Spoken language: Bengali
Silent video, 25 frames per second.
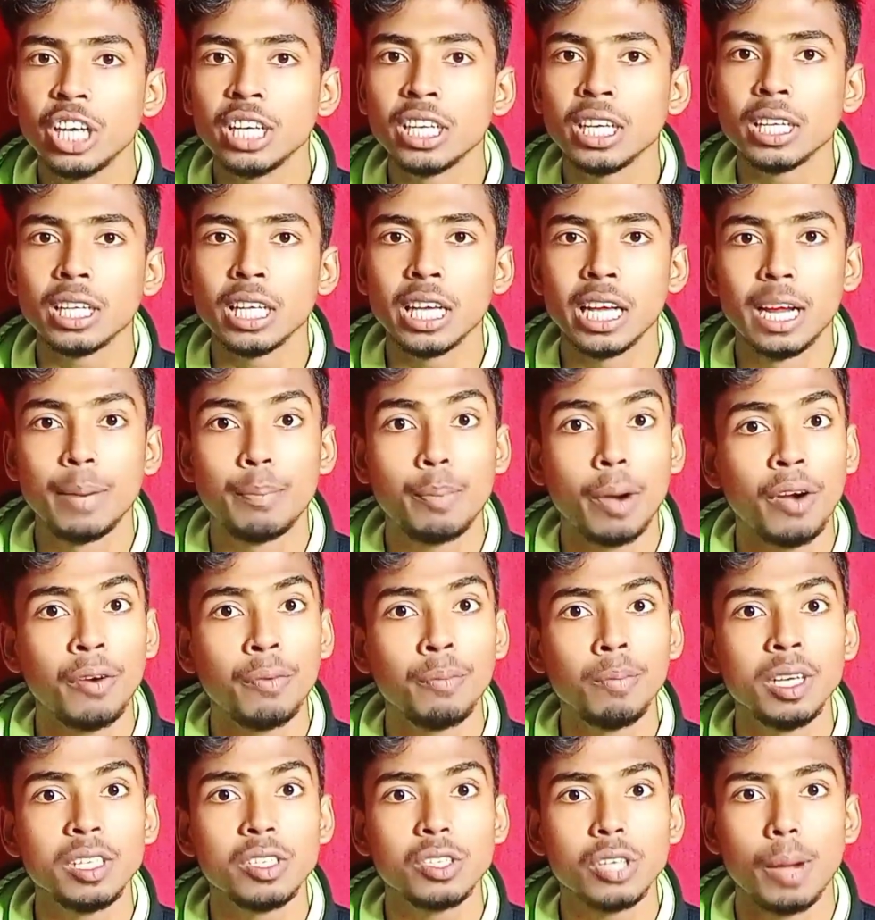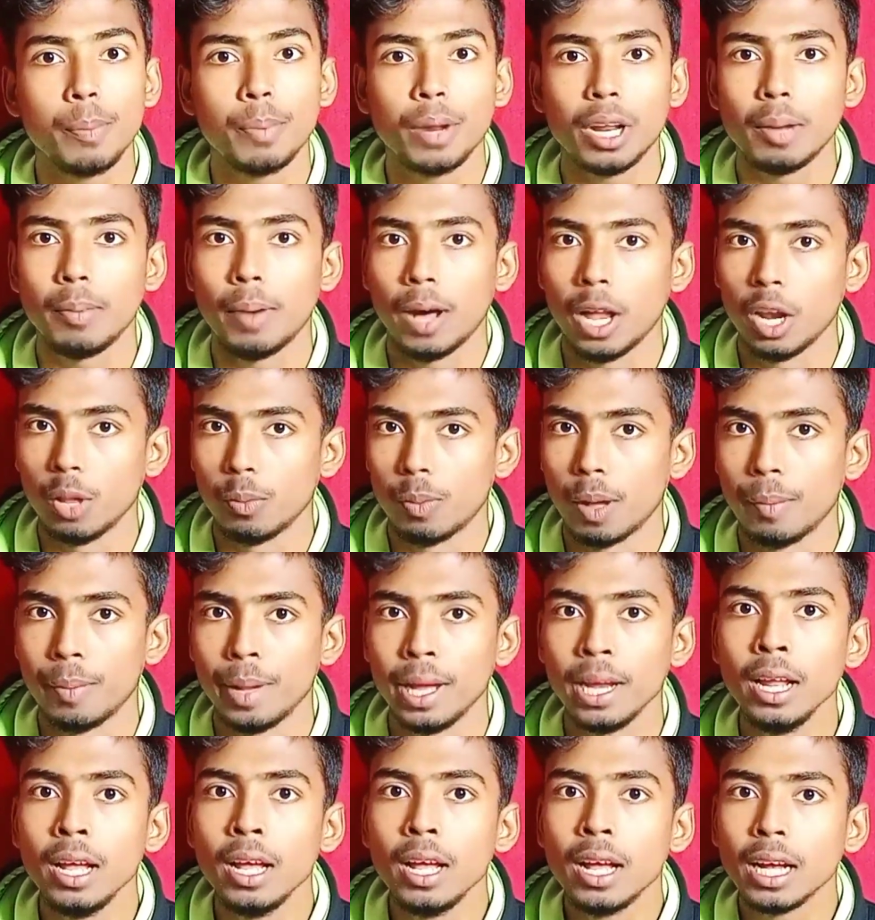সেই সাথে এর পারফরমেন্সও আপনারা ভালো
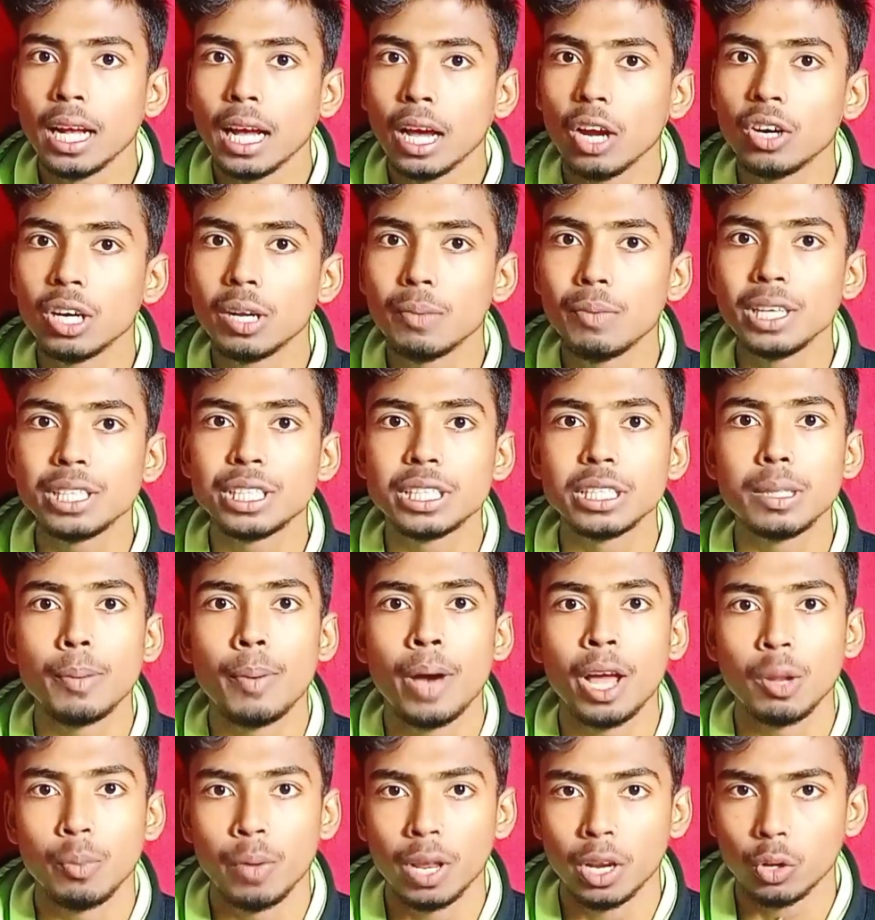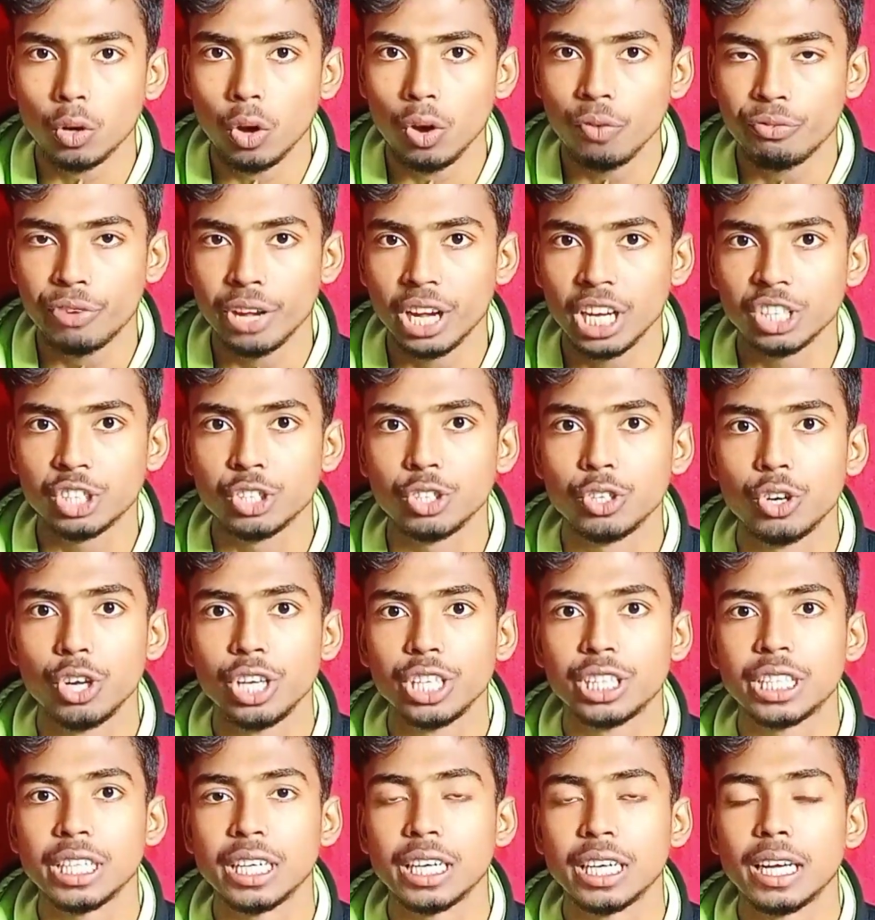পাবেন কারণ ডিভাইসটিতে ভালো ভালো কনফিগারেশন
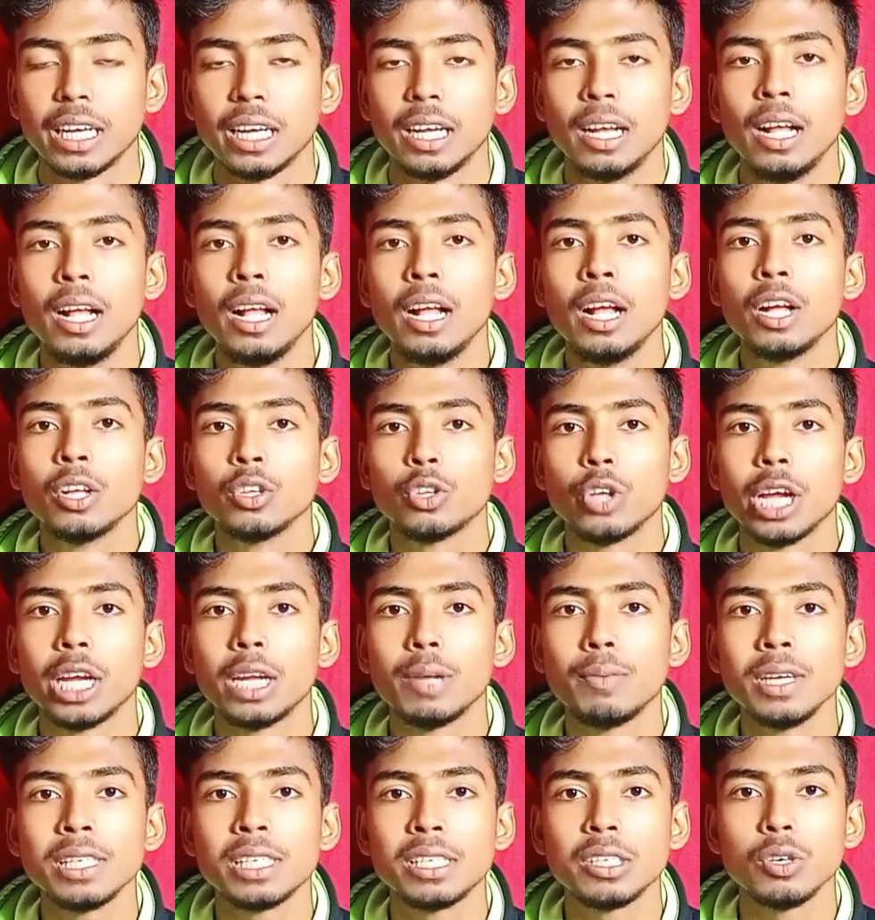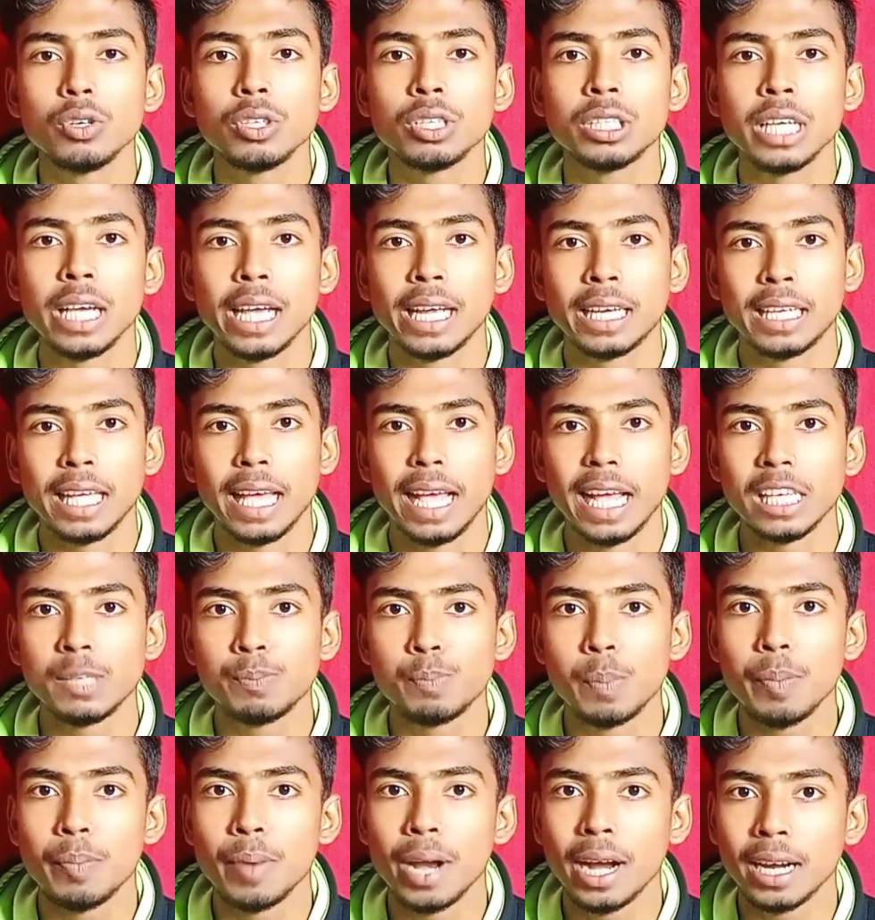রয়েছে তো এই ডিভাইসটি হচ্ছে একটি
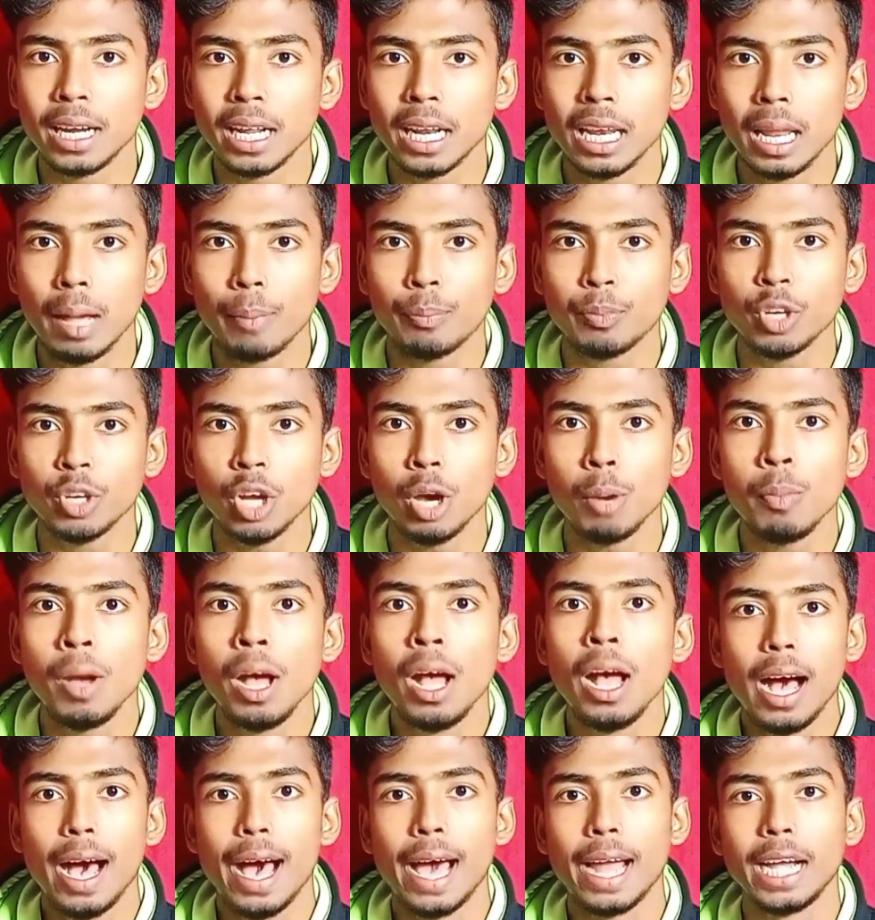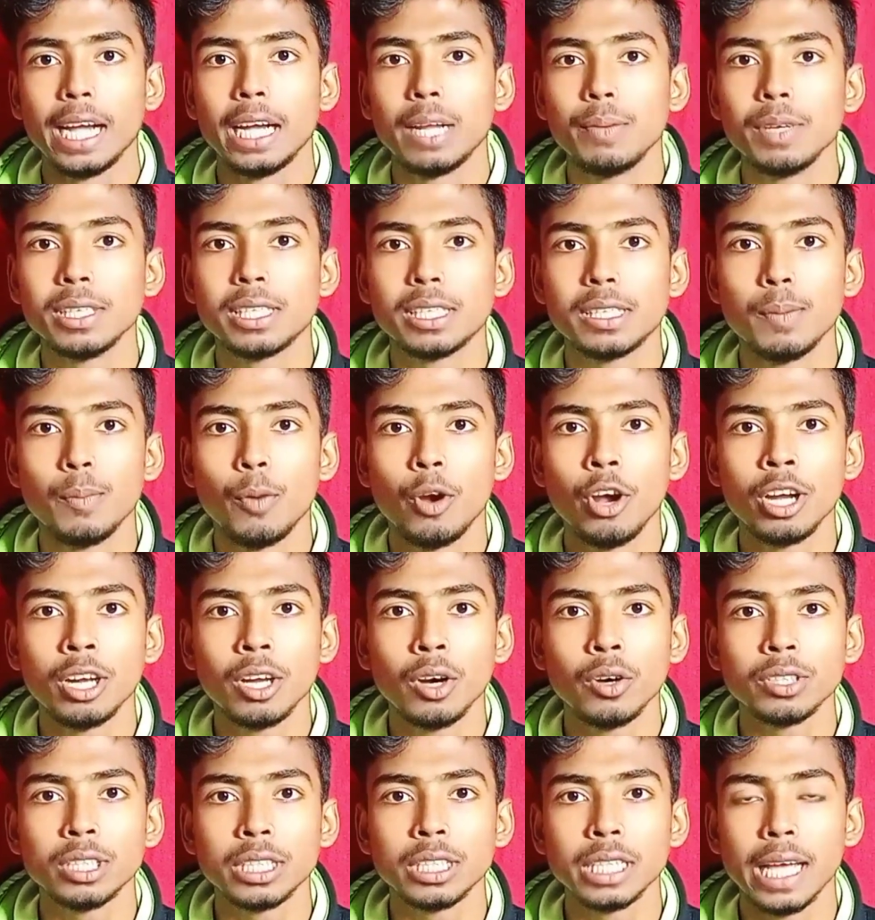এসপি ব্র্যান্ডের ল্যাপটপ আর এই ডিভাইসটির
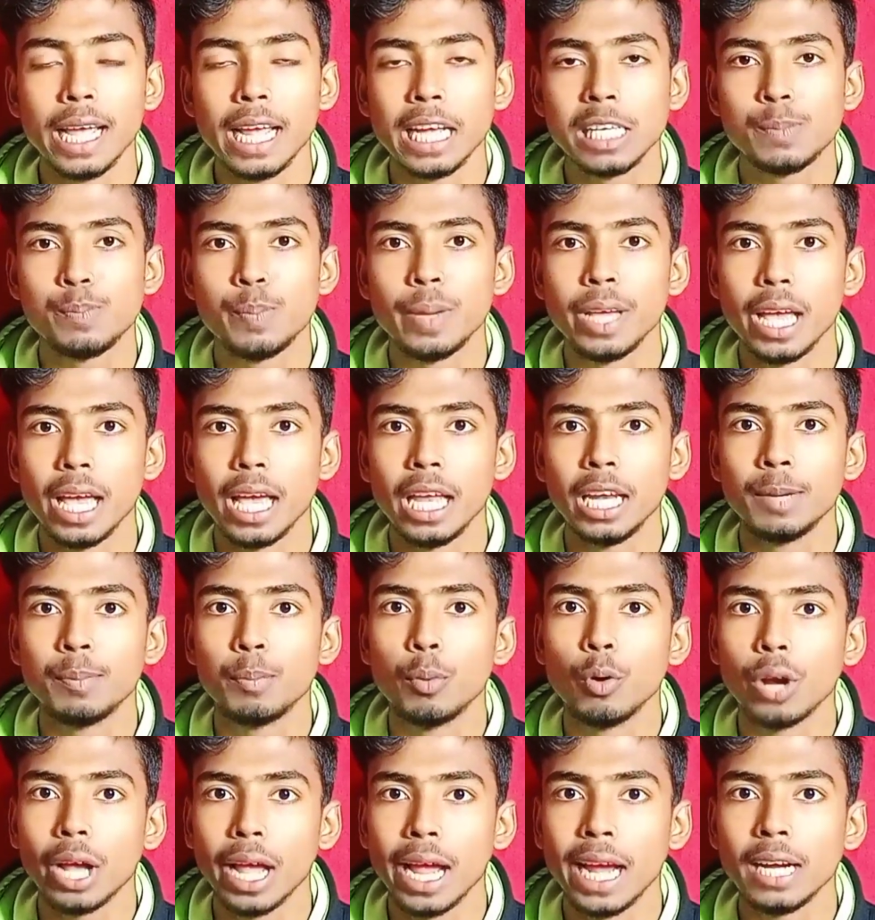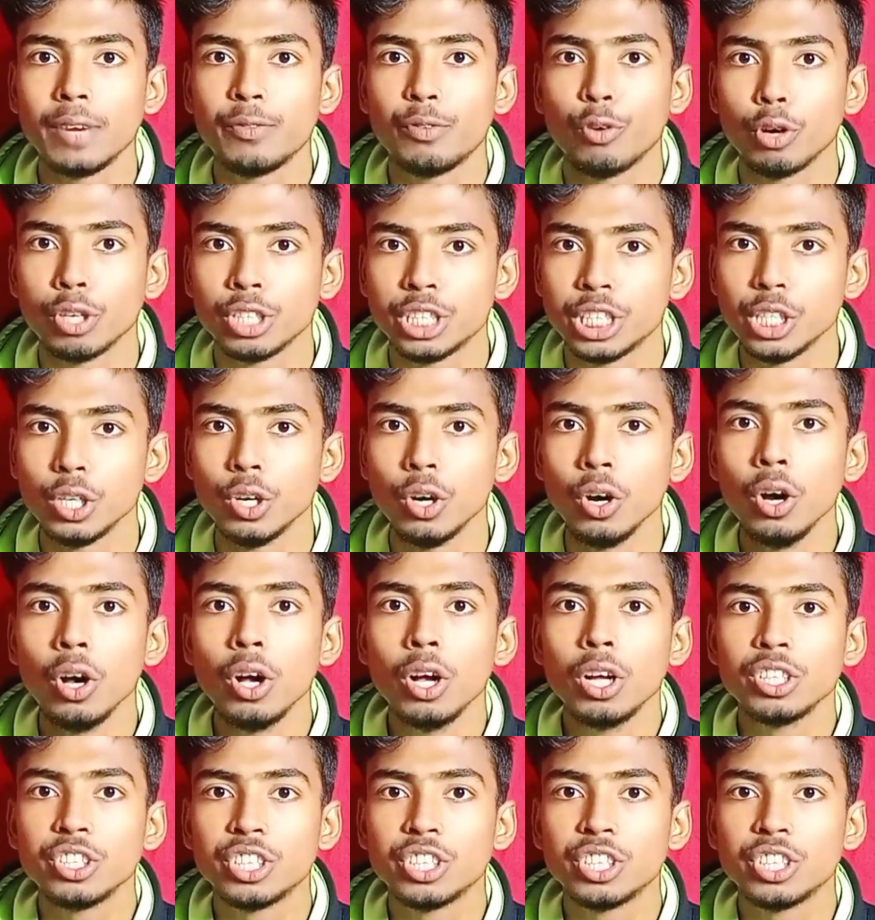মডেলটা হচ্ছে এসপি এলিট বুক এইট ফোর জিরো